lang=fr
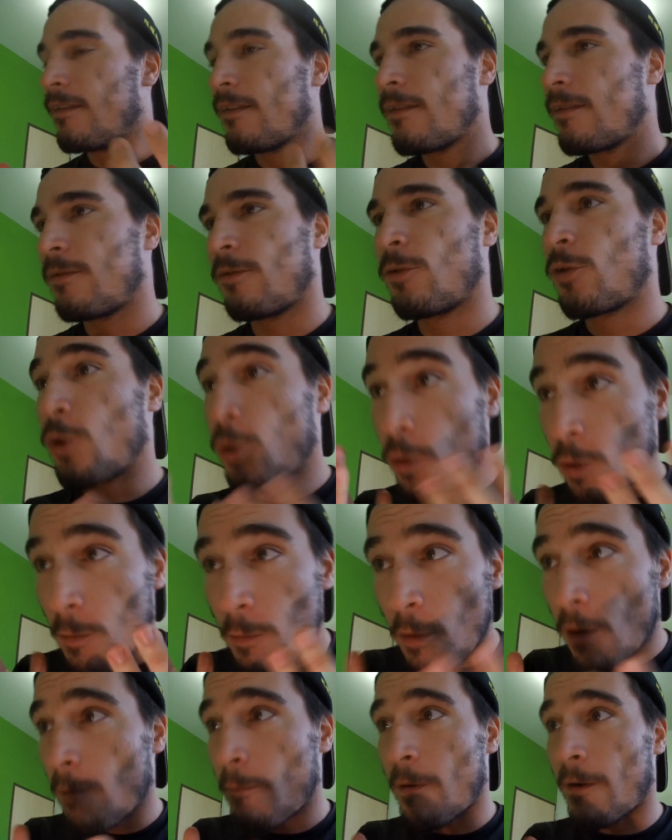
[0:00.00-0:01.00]
Donc je
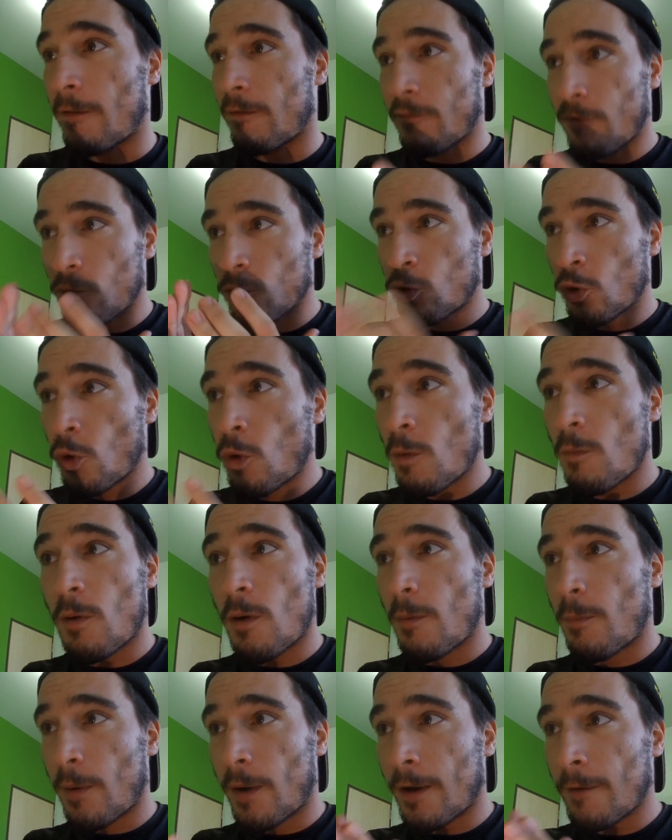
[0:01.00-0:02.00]
comprends pas. Je
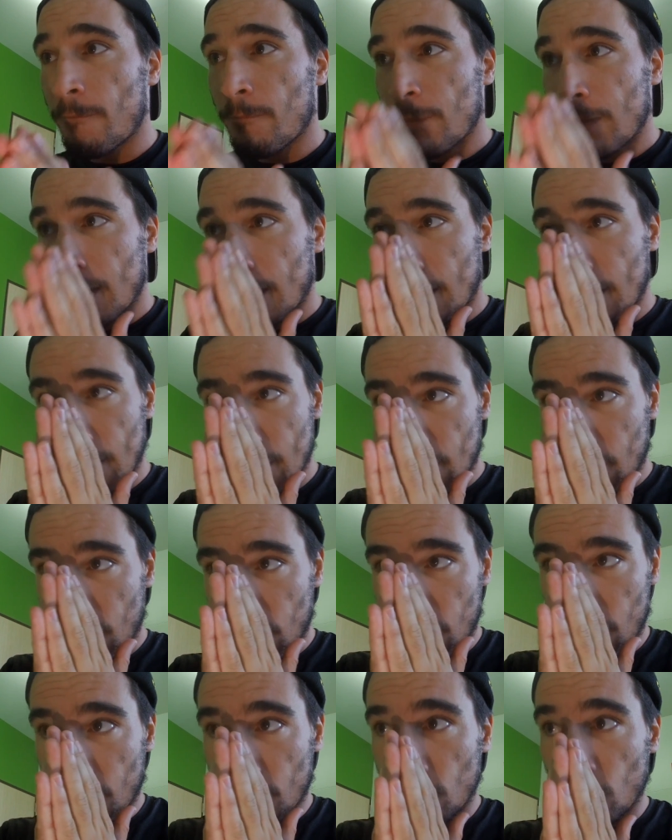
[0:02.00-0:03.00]
comprends pas. Et
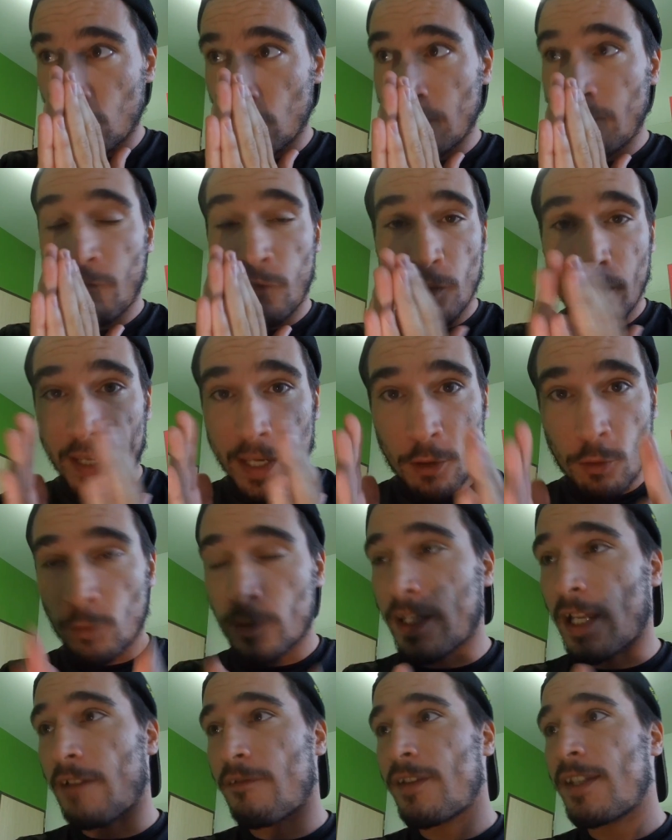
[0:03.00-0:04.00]
euh, il faudrait qu'on
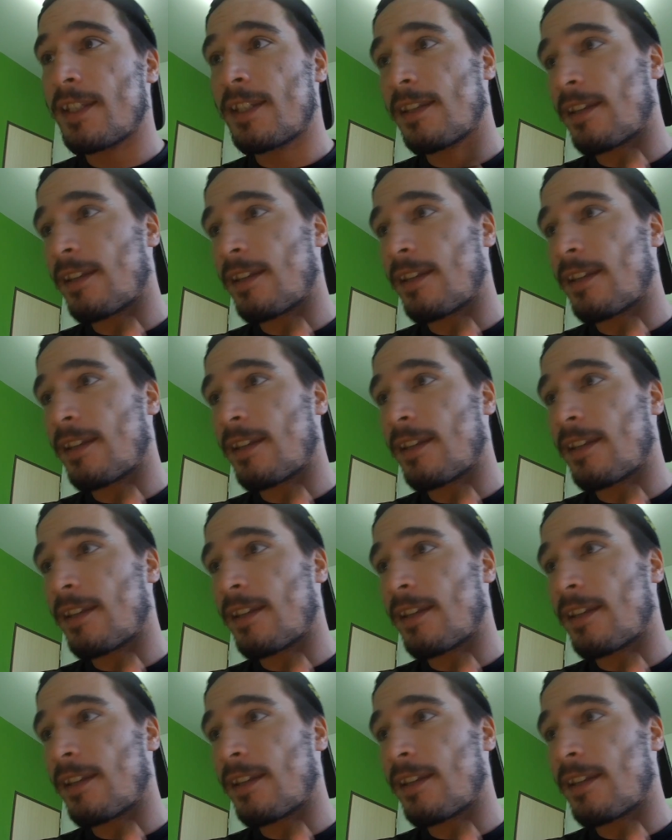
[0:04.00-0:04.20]
t'invite